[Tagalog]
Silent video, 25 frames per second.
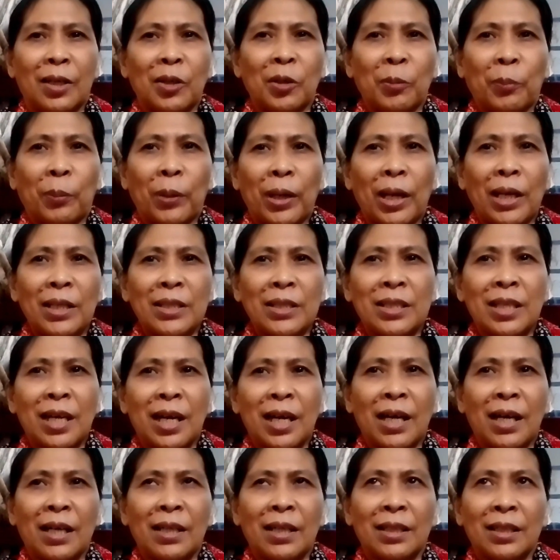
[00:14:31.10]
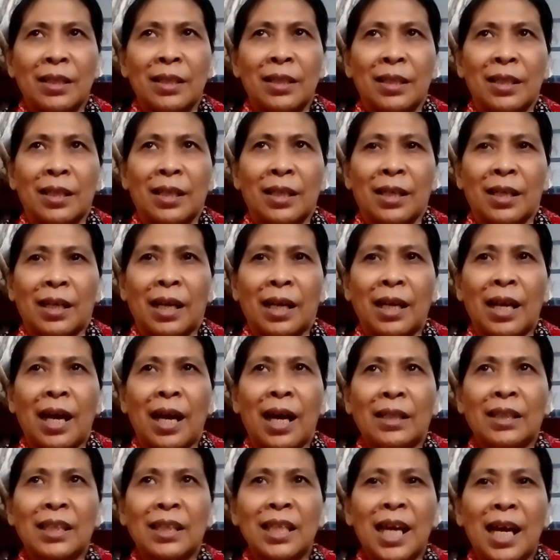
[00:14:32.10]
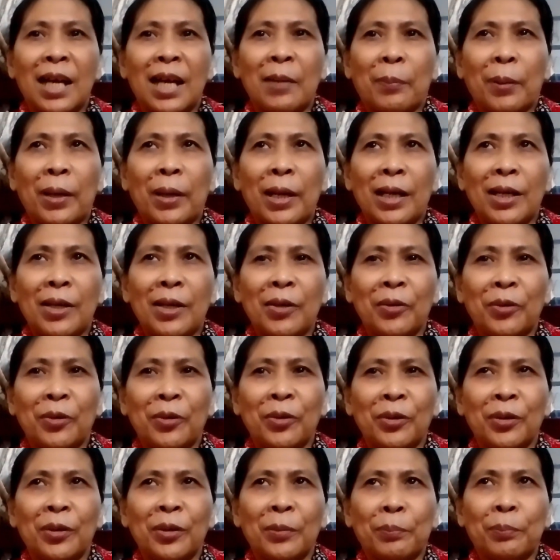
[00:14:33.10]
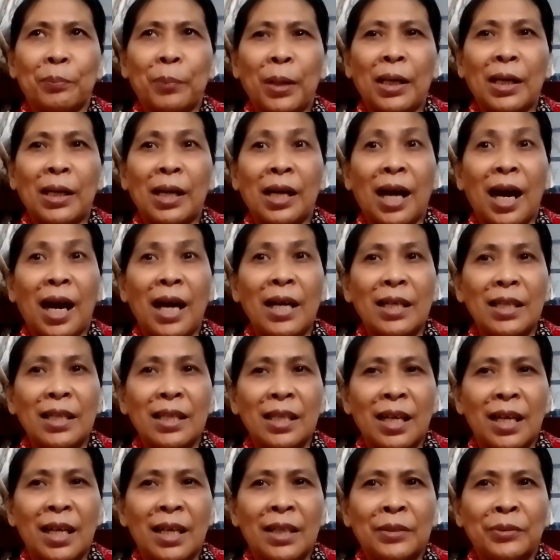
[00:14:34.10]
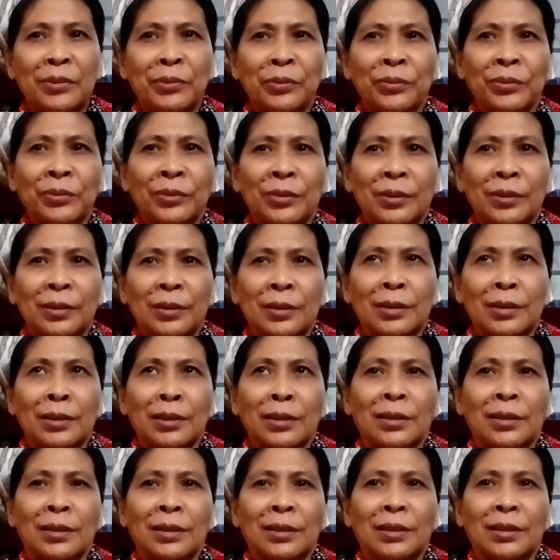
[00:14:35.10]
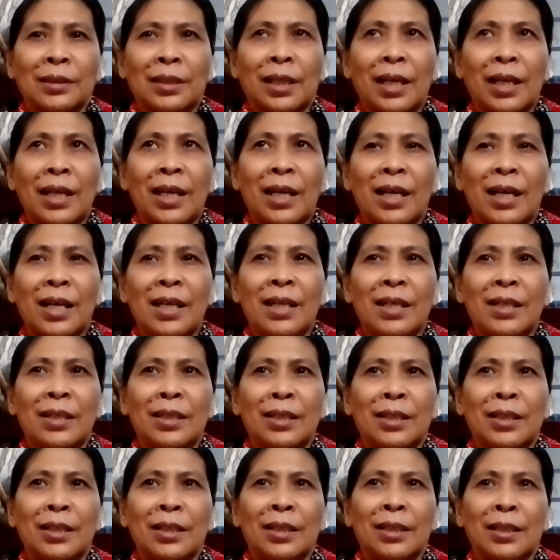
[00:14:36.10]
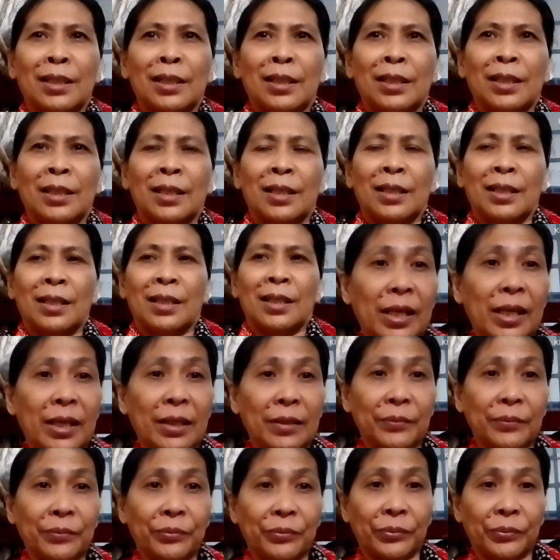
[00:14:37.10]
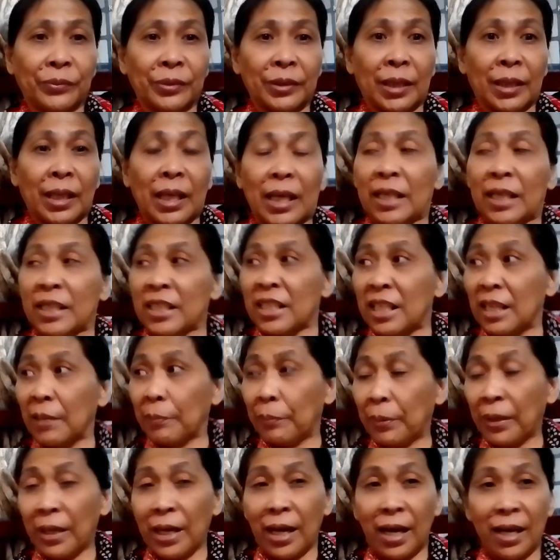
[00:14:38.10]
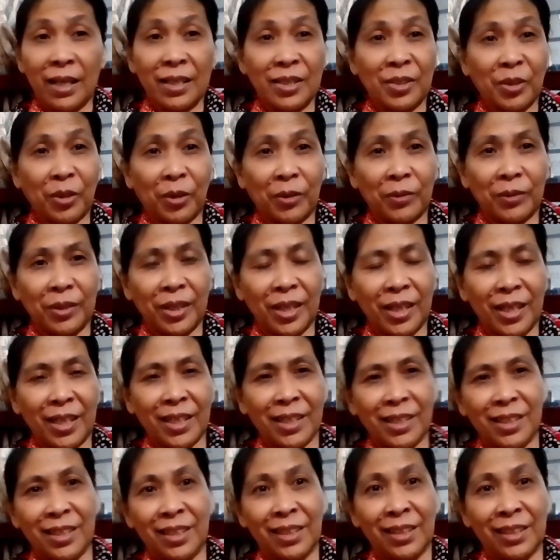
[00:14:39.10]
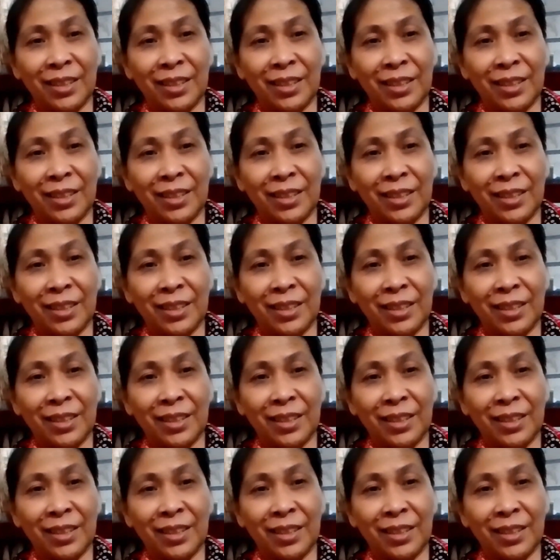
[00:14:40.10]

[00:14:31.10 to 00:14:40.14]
Ano pa lang siya? Kalahatian pa lang yung pagkakain niya. Kaya, ting, sleepy guys, sorry.